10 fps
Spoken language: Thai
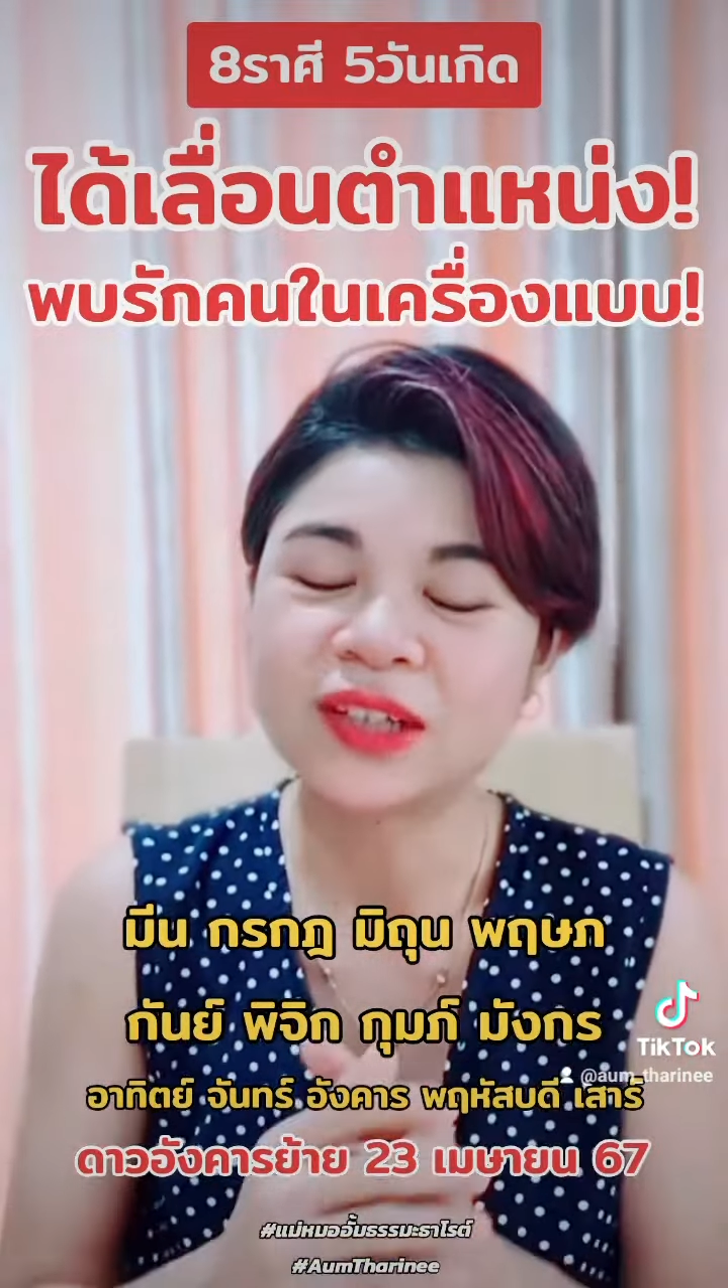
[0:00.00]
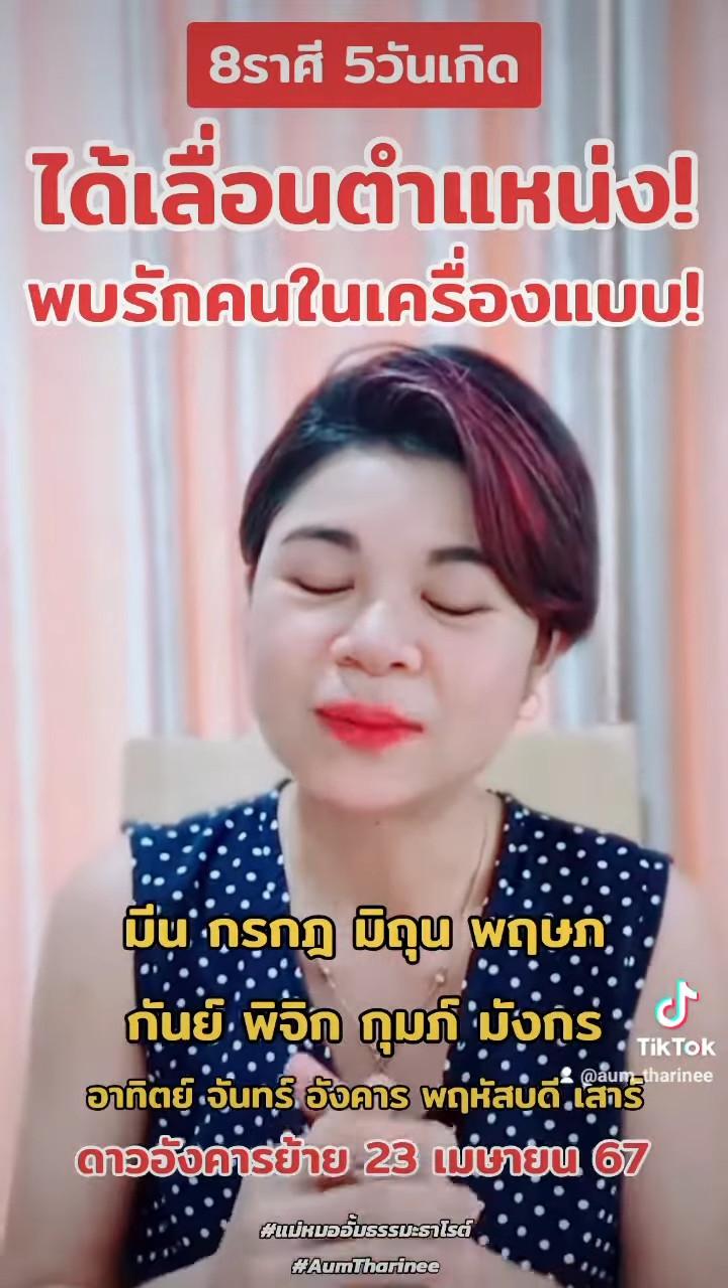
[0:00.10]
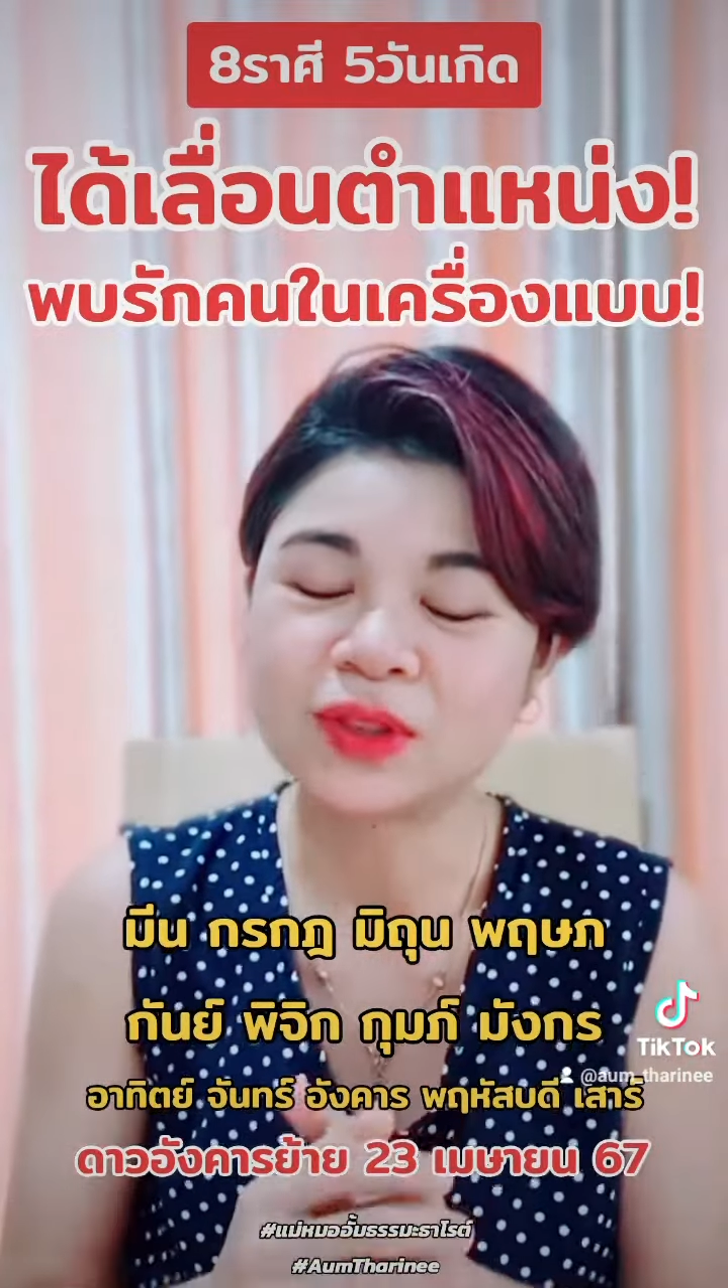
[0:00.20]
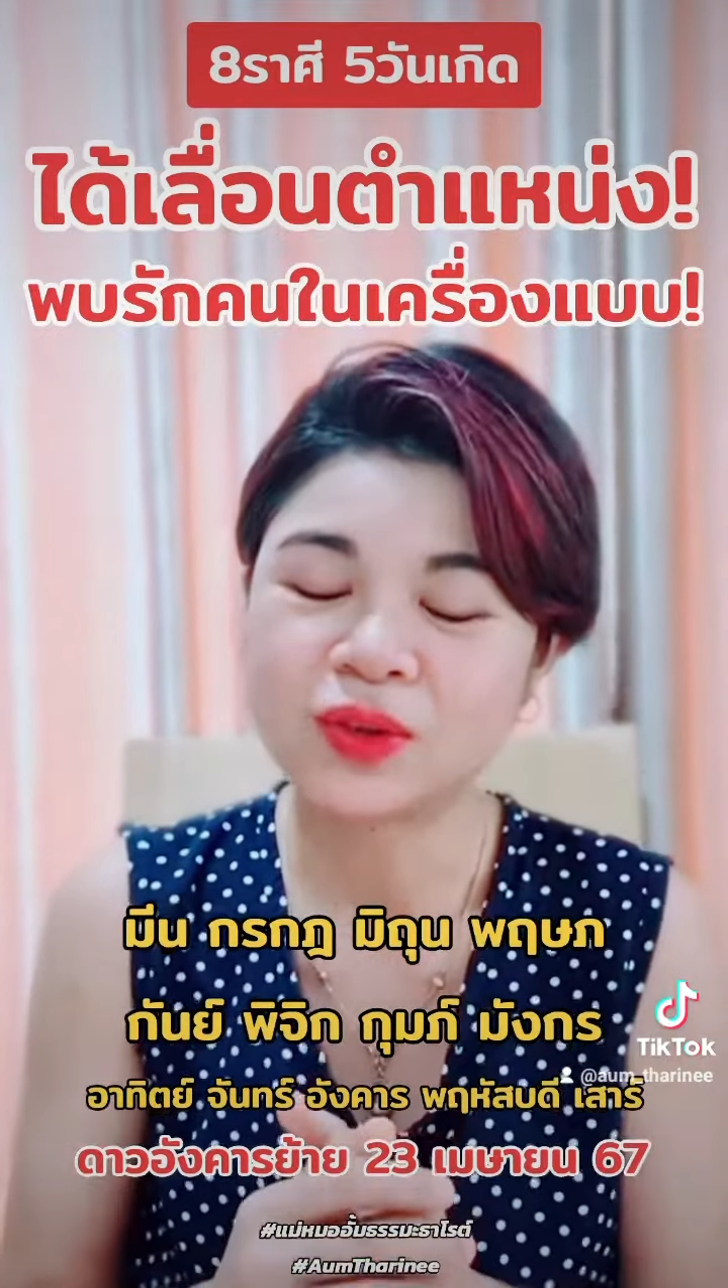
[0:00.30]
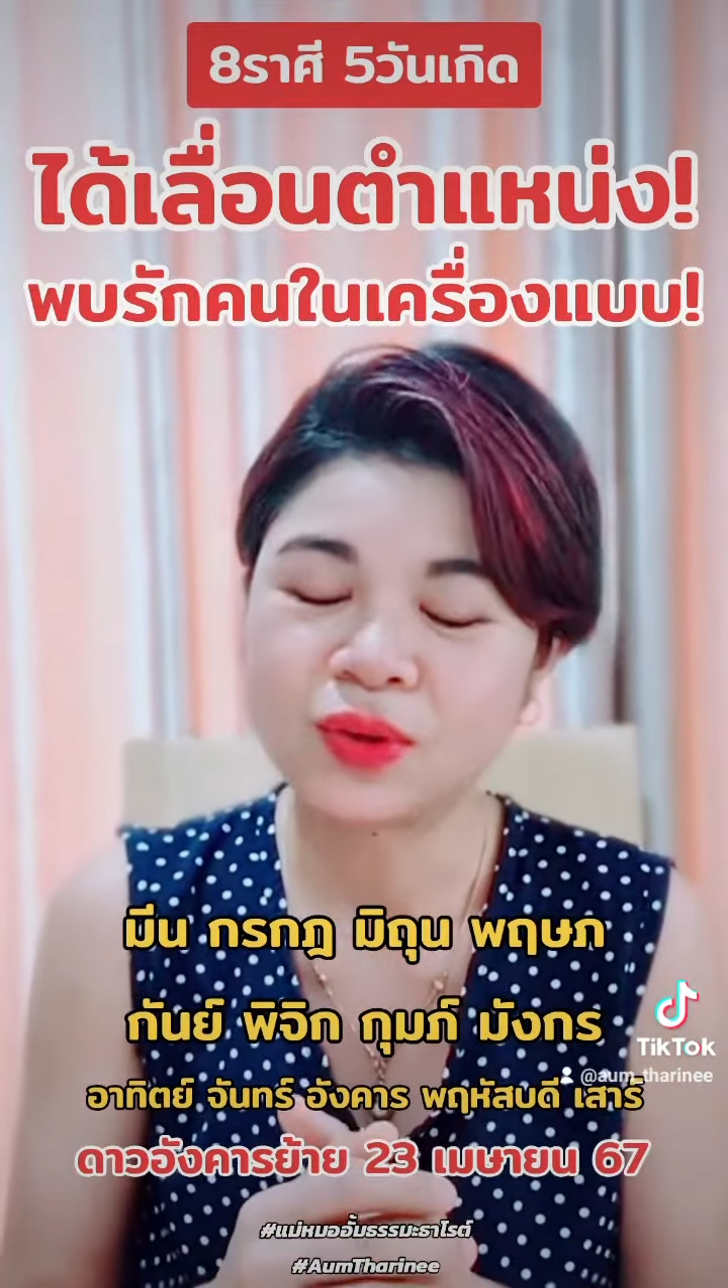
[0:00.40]
สนั
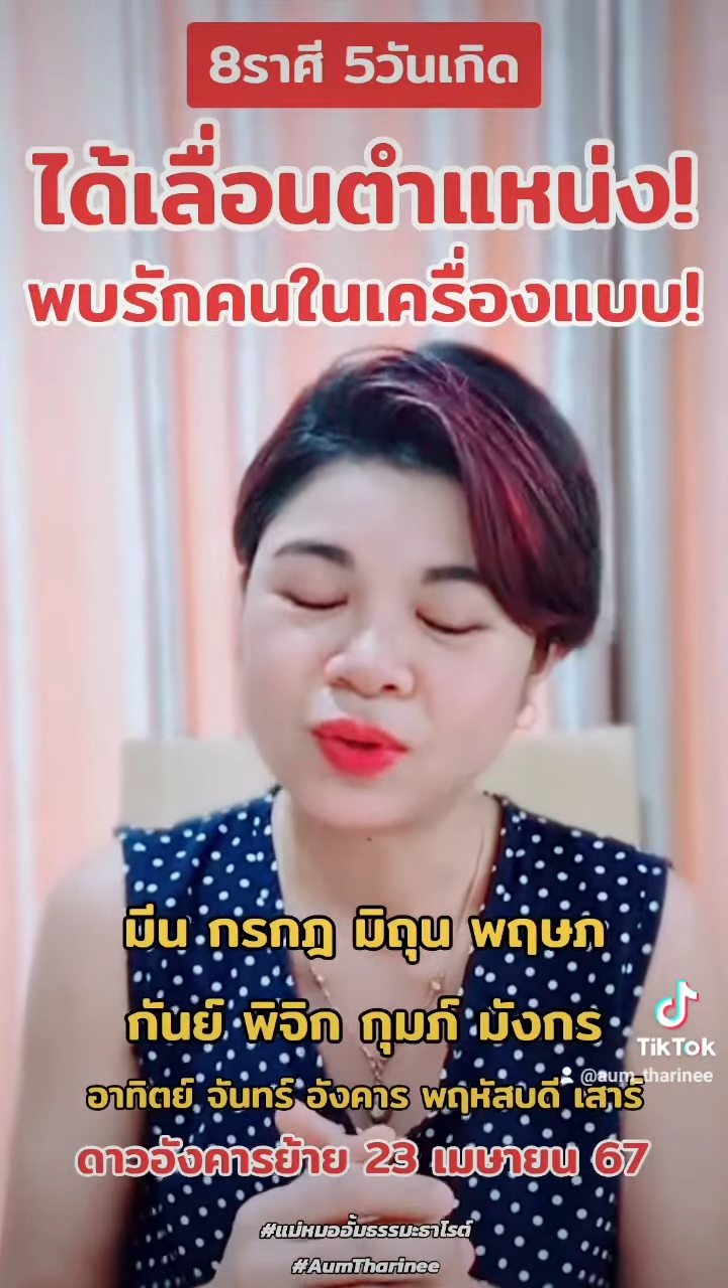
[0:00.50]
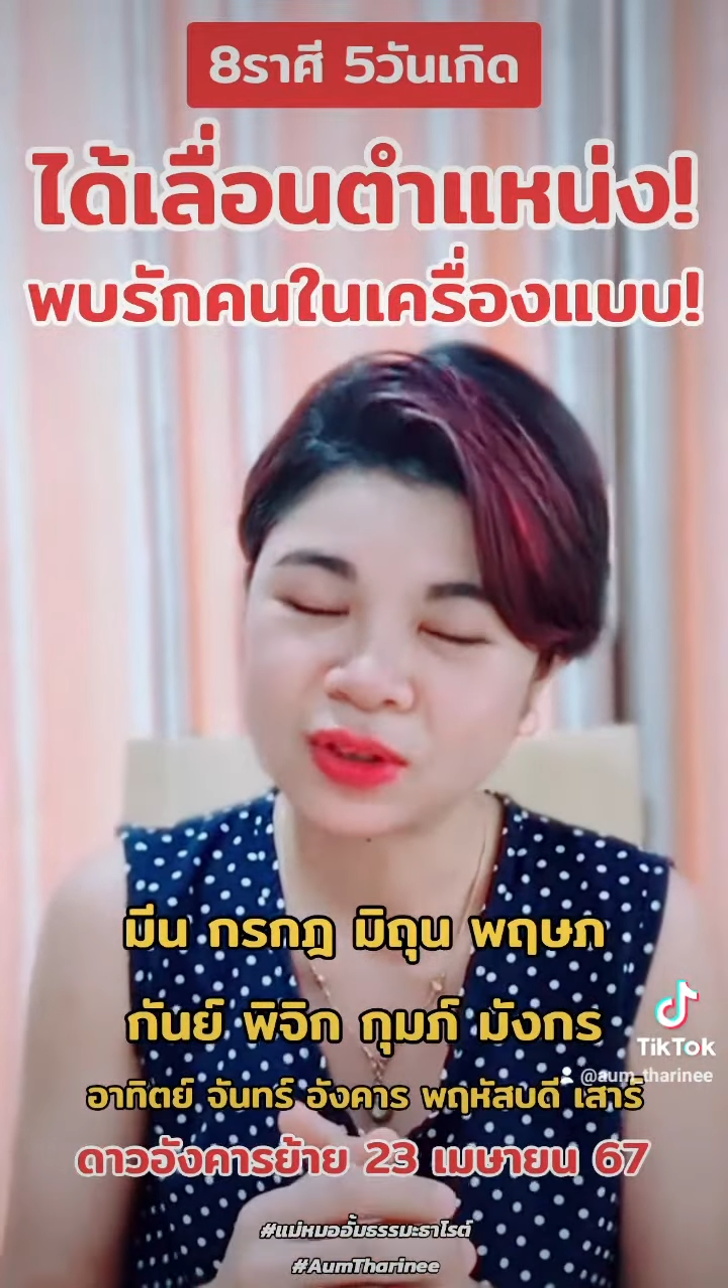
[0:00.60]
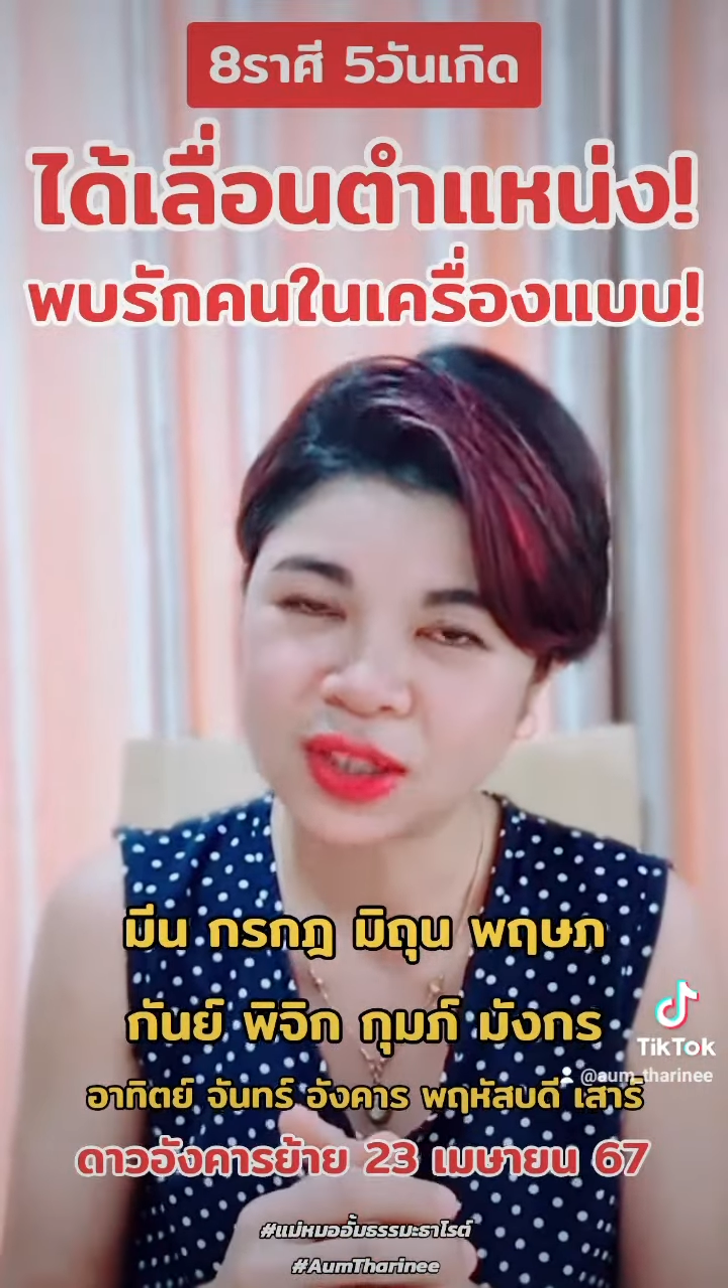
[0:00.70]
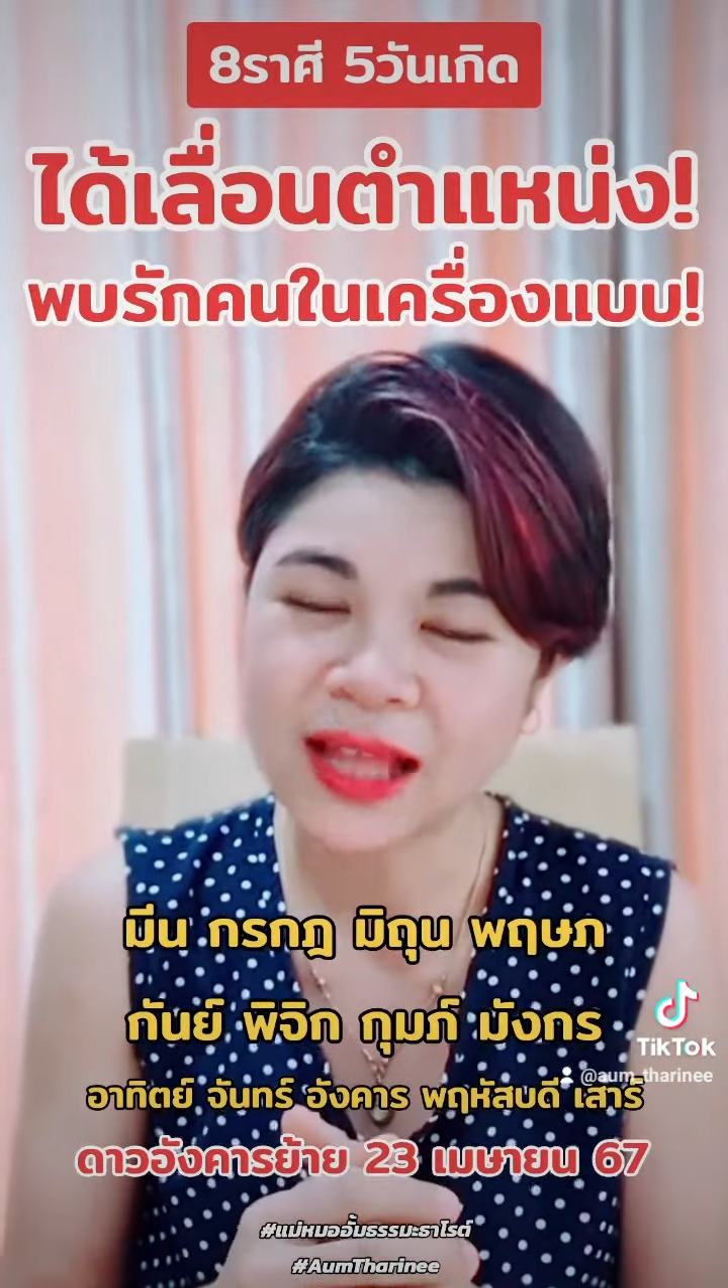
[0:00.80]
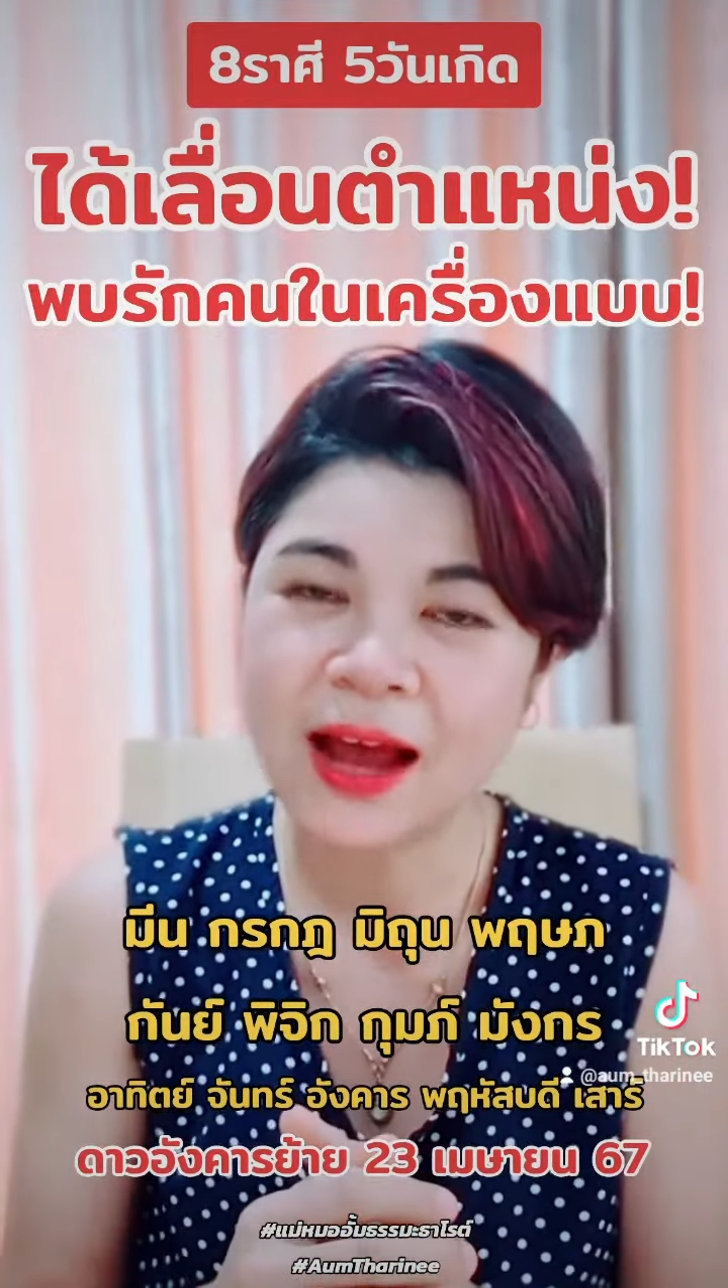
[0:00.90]
บสนุนดวง
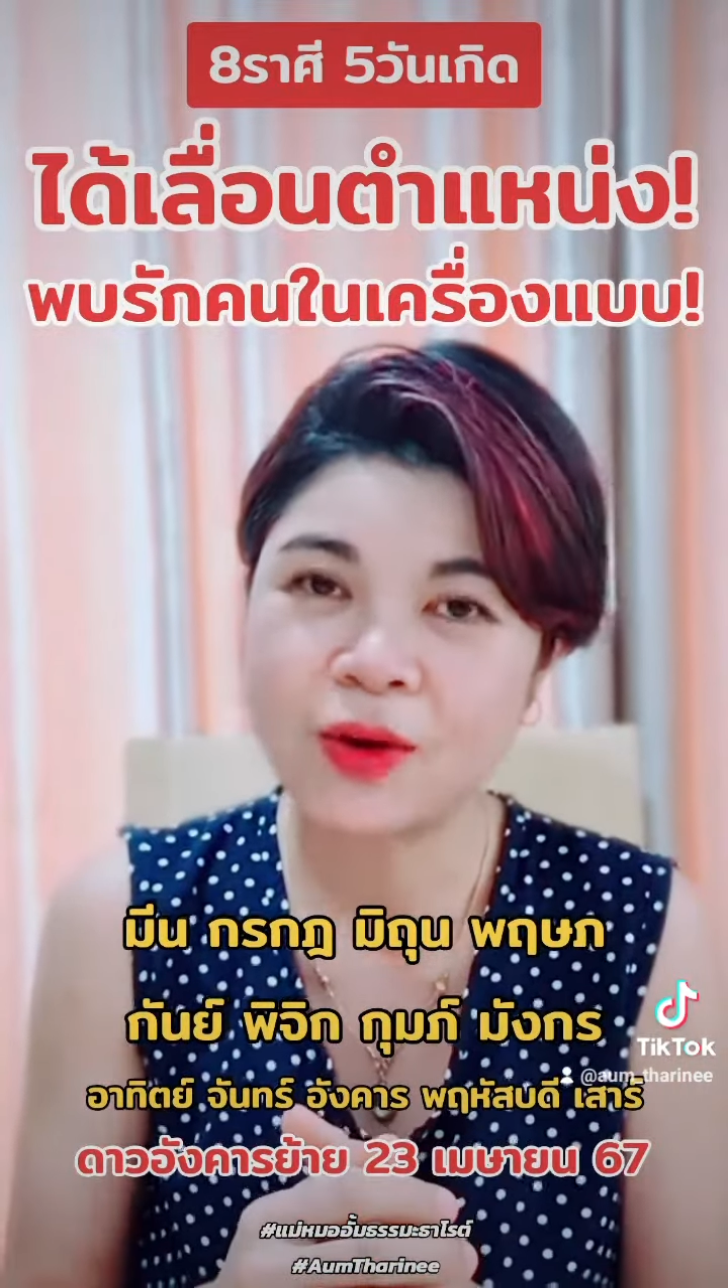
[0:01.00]
ชะตา